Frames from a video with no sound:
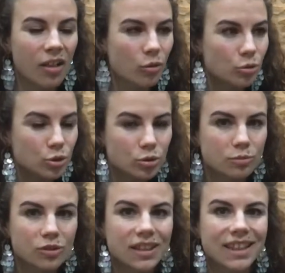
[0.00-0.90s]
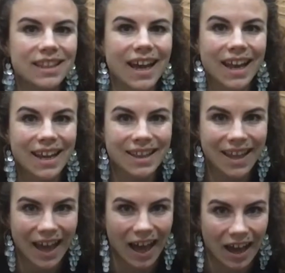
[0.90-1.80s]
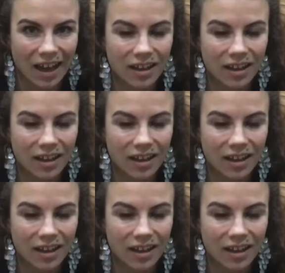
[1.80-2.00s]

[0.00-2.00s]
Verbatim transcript: Un sumo de naranja.